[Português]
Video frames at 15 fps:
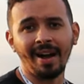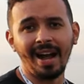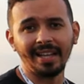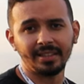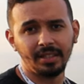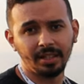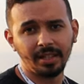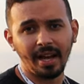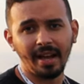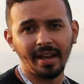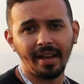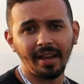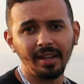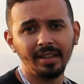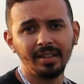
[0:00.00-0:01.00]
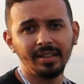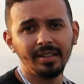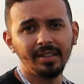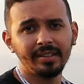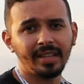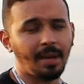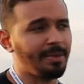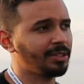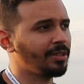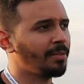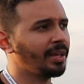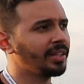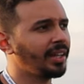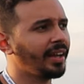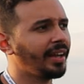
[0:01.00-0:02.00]
A dica é, da mesma
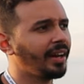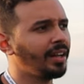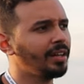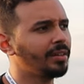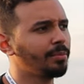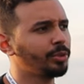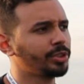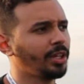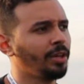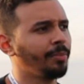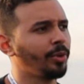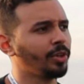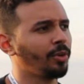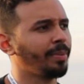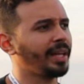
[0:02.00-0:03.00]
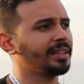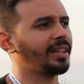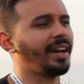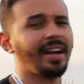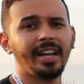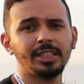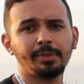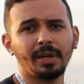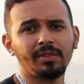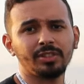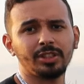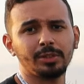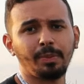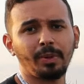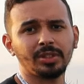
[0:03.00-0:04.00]
maneira, puxa ele um pouquinho para trás para que
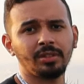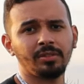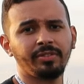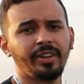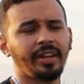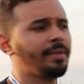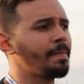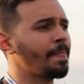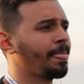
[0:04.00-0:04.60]
vocês possam ver.